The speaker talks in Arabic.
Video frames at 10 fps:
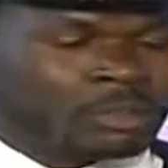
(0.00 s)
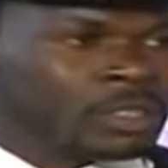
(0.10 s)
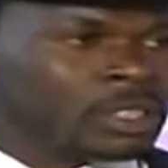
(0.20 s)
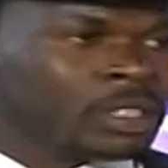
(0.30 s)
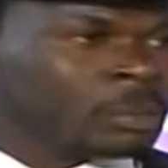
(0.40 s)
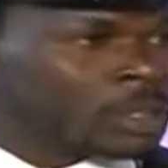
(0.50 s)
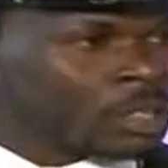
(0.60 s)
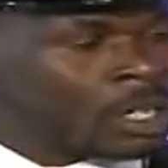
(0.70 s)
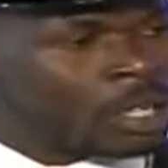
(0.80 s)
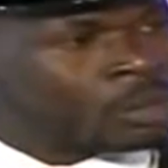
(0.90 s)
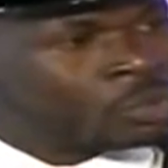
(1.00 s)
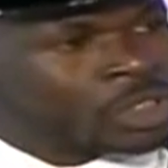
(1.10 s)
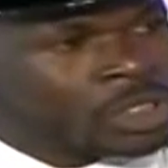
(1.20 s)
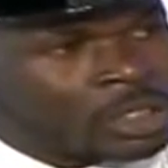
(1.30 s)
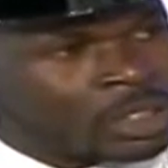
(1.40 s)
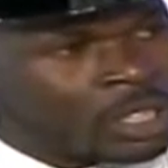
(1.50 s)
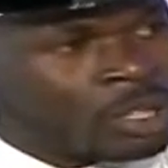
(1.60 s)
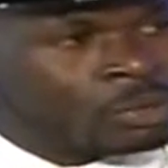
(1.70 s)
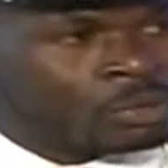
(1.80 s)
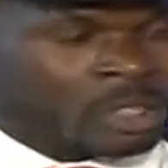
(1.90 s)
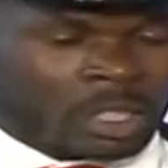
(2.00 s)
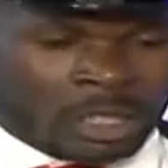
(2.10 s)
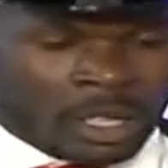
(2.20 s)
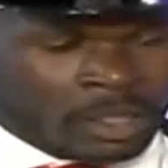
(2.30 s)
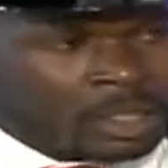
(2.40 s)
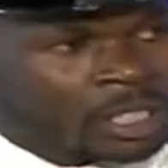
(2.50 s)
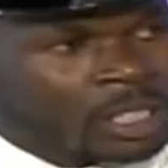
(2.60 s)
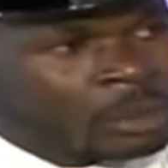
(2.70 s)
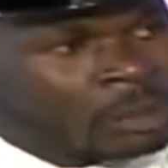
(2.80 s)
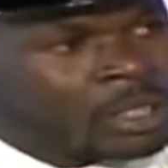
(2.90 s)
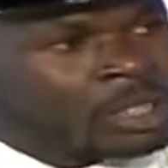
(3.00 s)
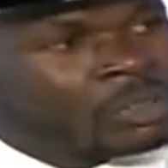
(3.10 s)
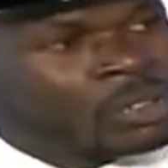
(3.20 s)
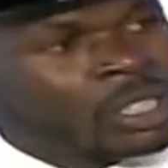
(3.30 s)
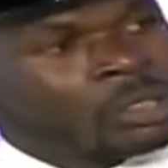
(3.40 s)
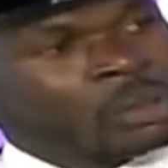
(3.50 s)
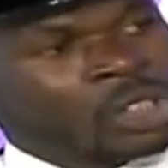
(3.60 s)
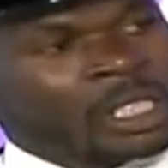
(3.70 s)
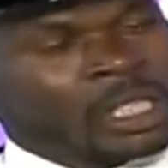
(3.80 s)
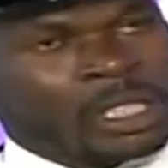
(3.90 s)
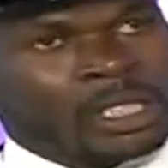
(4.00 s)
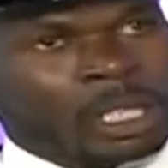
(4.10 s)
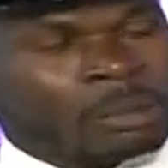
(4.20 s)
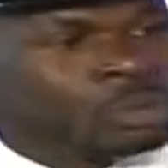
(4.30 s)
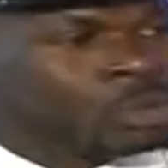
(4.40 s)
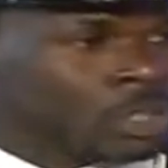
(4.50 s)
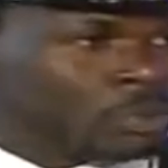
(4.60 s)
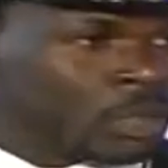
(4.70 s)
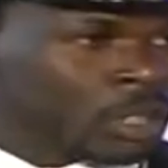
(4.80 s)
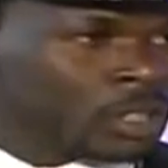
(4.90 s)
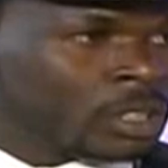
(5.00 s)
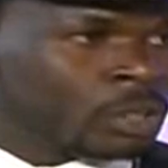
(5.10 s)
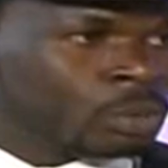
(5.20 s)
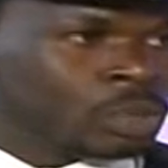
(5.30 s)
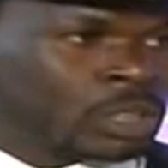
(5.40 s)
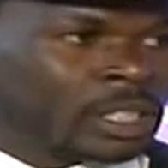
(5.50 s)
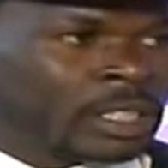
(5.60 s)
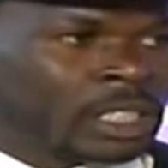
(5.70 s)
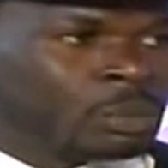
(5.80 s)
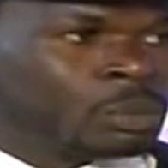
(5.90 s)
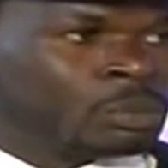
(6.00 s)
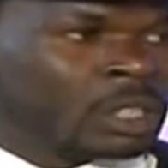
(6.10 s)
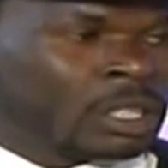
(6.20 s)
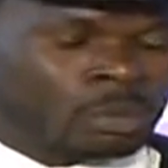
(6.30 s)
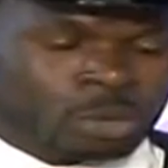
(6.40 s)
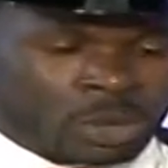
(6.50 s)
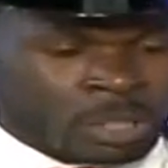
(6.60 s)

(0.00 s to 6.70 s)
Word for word: في رمضان وفي الشتاء مم. وفي الأضاحي بالإضافة لمشاريع لدعم الأسر الفقيرة وأسر الأيتام والمتع... والأسر